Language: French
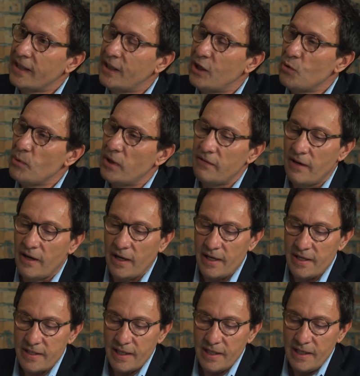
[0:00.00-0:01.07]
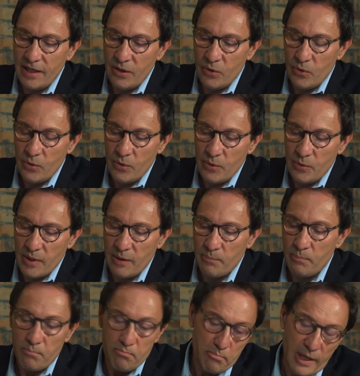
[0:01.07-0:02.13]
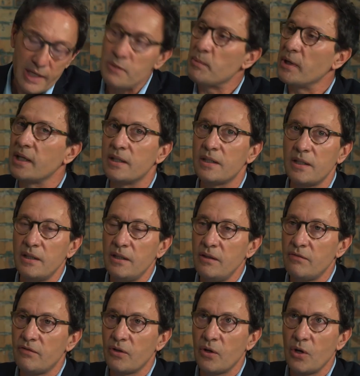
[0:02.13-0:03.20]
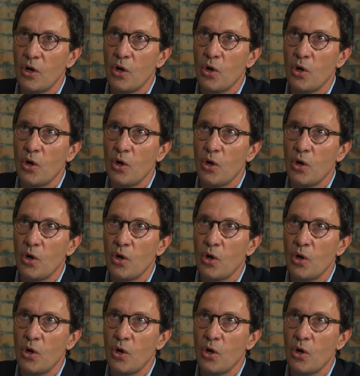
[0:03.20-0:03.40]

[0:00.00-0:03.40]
Guillaume Alvarez, quelle est la perspective,